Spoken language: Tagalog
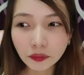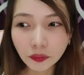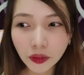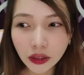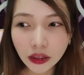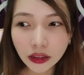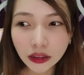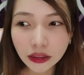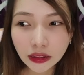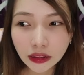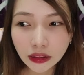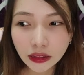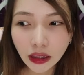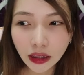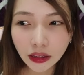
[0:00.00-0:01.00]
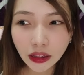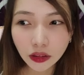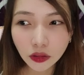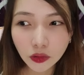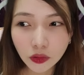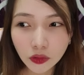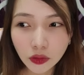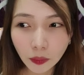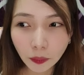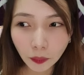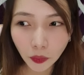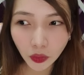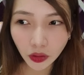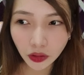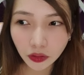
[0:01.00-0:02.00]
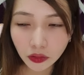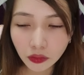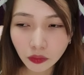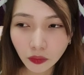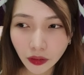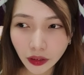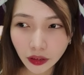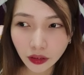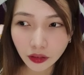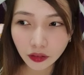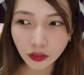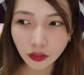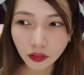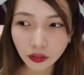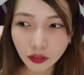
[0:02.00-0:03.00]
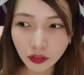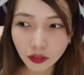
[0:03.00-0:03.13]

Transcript: parang I get to the point where